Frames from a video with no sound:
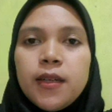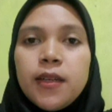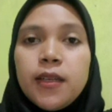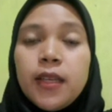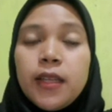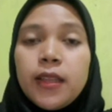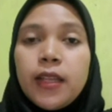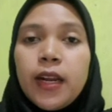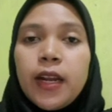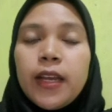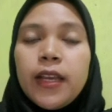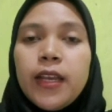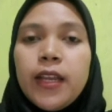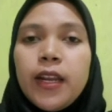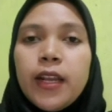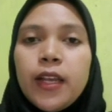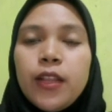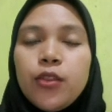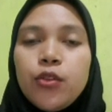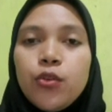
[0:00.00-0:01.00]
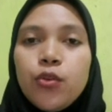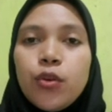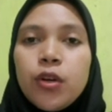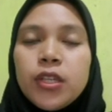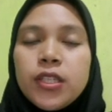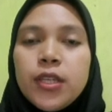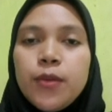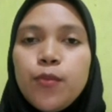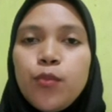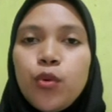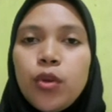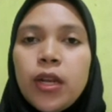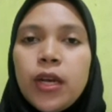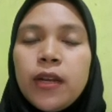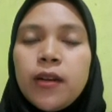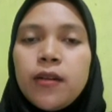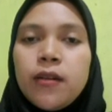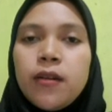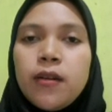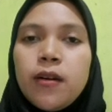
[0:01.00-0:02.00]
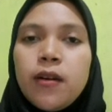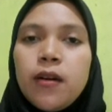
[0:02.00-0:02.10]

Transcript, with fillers: Yang terakhir yaitu kesimpulan.